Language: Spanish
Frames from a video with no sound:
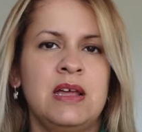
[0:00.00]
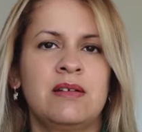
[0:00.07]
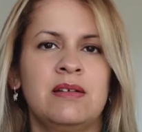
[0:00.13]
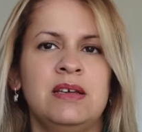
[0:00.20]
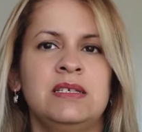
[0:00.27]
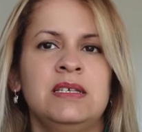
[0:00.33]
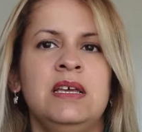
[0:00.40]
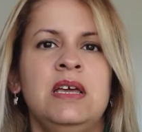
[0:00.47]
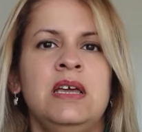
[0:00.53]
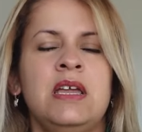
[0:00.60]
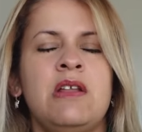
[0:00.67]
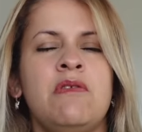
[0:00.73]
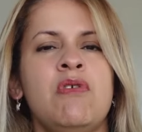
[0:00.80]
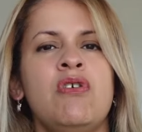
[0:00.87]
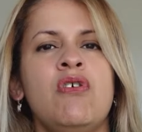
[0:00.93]
IRS,
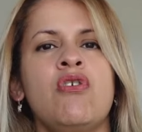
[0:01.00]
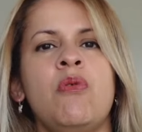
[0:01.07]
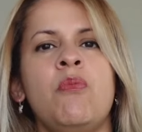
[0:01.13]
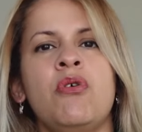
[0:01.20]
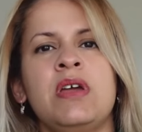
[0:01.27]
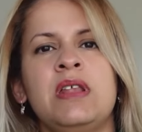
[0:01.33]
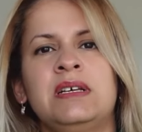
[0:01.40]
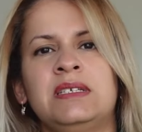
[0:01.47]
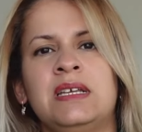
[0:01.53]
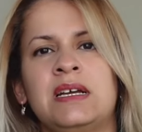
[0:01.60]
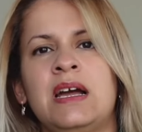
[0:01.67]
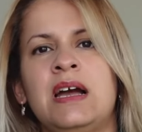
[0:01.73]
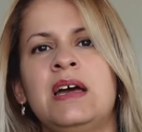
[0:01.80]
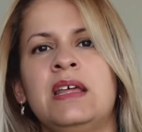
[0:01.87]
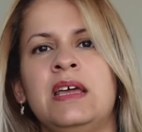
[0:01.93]
y luego cómo ir a
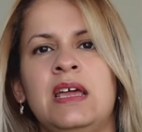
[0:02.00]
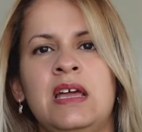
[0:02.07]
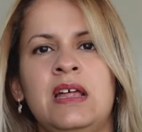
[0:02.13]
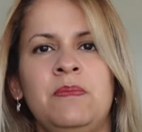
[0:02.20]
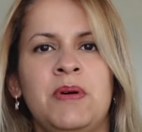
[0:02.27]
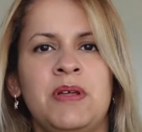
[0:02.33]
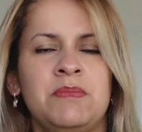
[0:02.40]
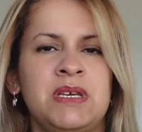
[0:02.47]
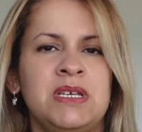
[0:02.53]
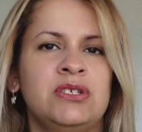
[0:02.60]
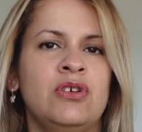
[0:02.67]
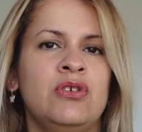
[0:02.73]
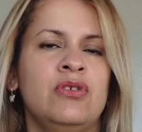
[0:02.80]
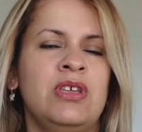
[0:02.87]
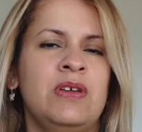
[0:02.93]
sacar el
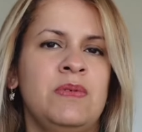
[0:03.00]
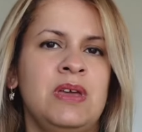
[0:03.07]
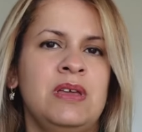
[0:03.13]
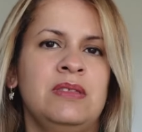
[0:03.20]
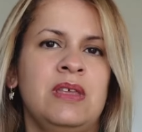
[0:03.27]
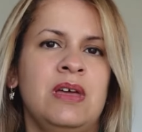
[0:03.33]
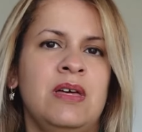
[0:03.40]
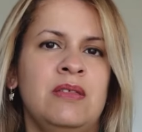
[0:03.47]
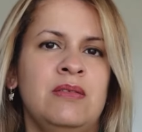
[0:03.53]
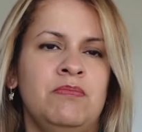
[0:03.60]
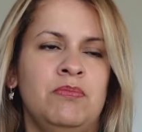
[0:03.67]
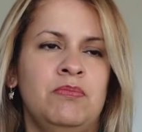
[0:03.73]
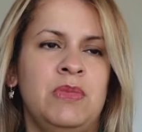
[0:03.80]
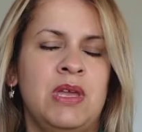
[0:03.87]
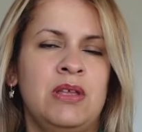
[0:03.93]
permiso de venta
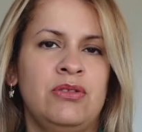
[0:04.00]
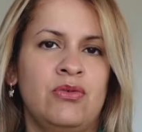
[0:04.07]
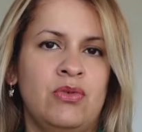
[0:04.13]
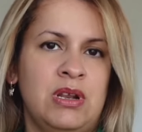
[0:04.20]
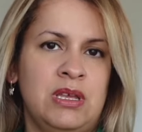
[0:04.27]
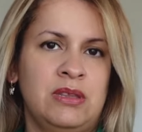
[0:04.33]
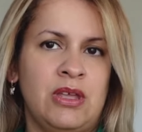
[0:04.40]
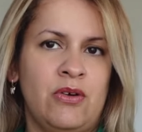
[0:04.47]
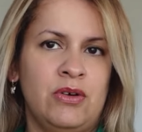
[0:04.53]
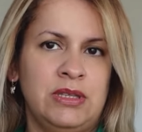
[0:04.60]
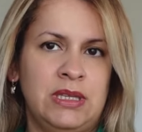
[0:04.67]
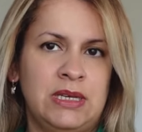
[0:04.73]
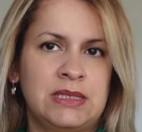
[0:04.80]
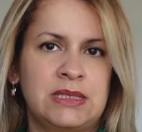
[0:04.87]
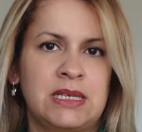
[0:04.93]
dentro del estado de
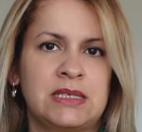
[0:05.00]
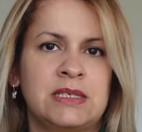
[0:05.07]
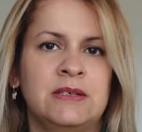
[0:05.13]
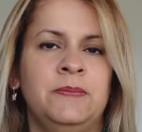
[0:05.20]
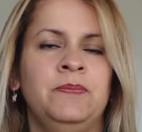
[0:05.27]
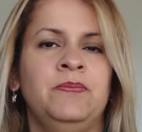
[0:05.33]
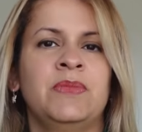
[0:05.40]
Texas.